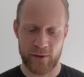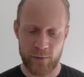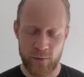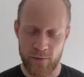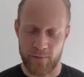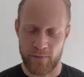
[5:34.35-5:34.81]

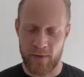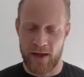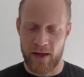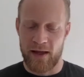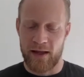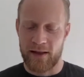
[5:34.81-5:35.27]
Cool.
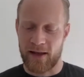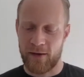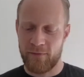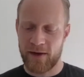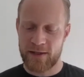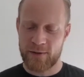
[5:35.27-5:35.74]
Dann
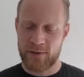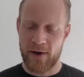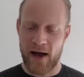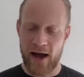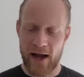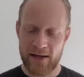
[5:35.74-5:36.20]
haben wir jetzt
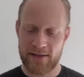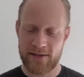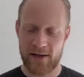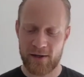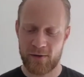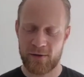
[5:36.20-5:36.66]
über eine
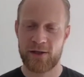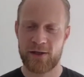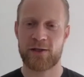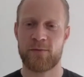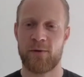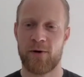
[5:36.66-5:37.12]
Sache noch nicht
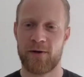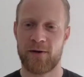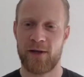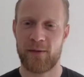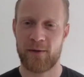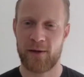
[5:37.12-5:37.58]
gesprochen,
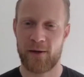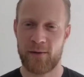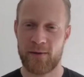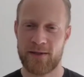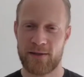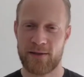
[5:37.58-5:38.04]
die aber,
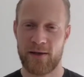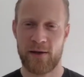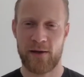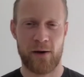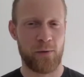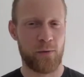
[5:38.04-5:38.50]
glaube ich,
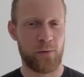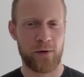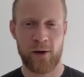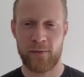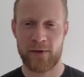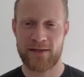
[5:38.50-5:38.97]
auch
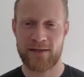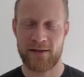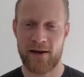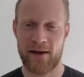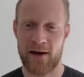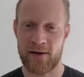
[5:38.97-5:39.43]
unglaublich
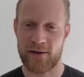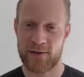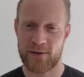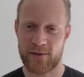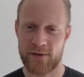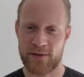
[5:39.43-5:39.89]
zentral
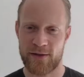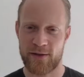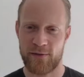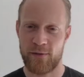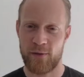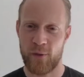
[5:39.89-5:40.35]
ist und das ist der
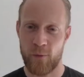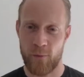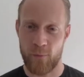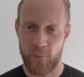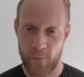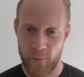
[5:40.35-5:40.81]
Flow.